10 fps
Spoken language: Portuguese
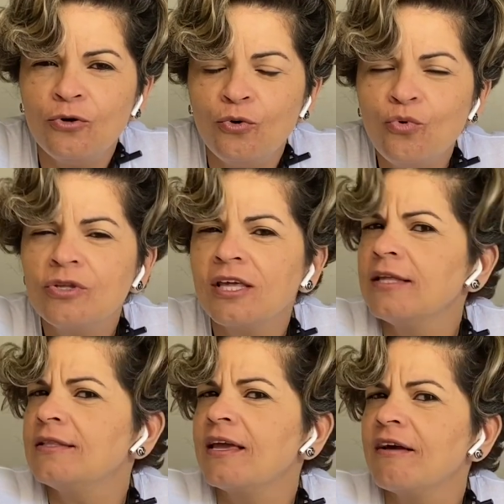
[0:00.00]
O que, que
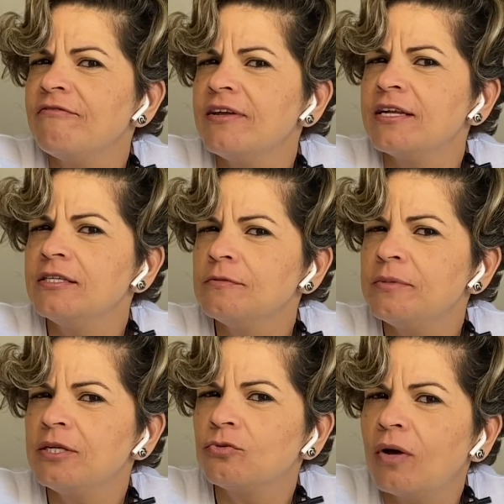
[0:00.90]
tem a ver a
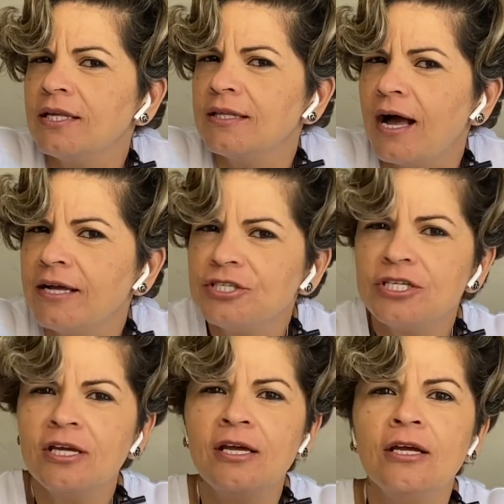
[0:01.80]
espiritualidade